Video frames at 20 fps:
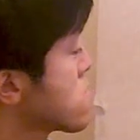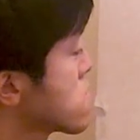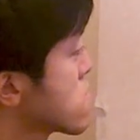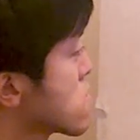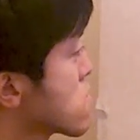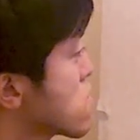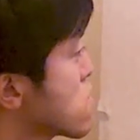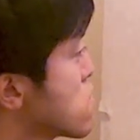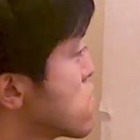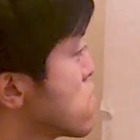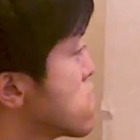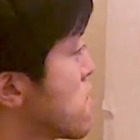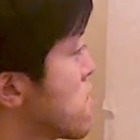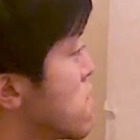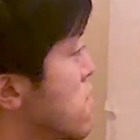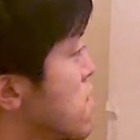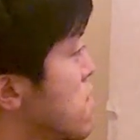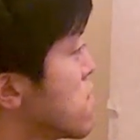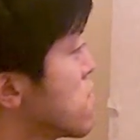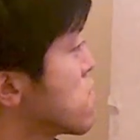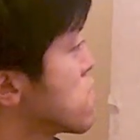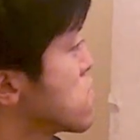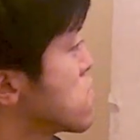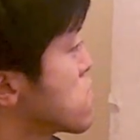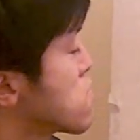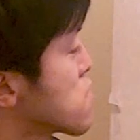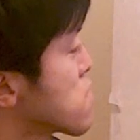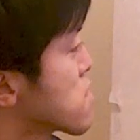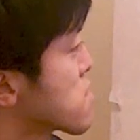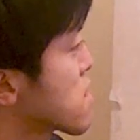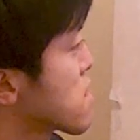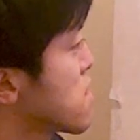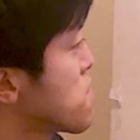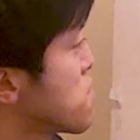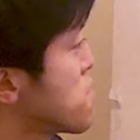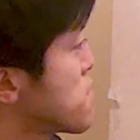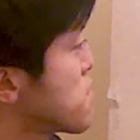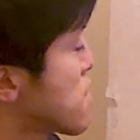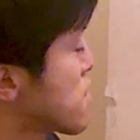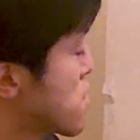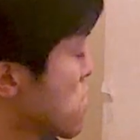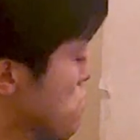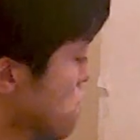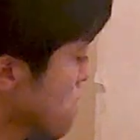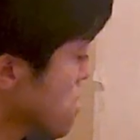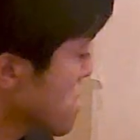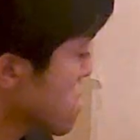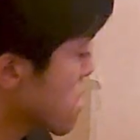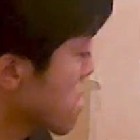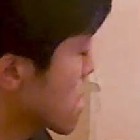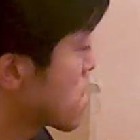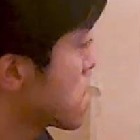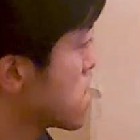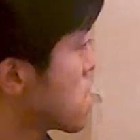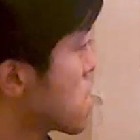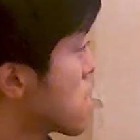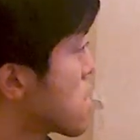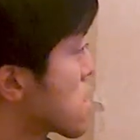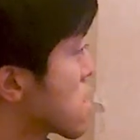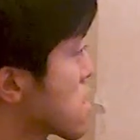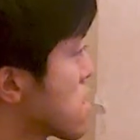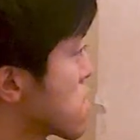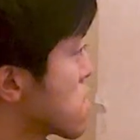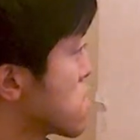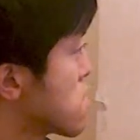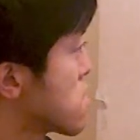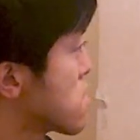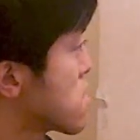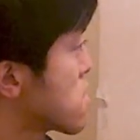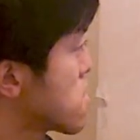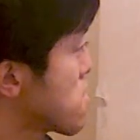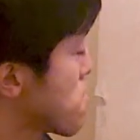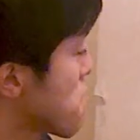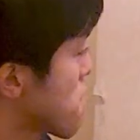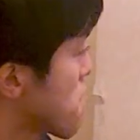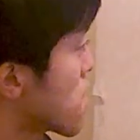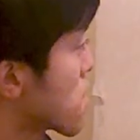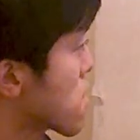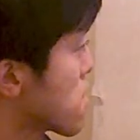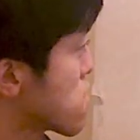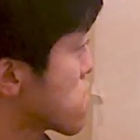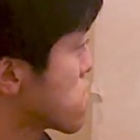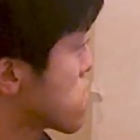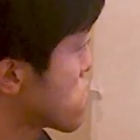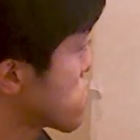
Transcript: というまあハーモニーの支えみたいなのが隠れまあ隠れ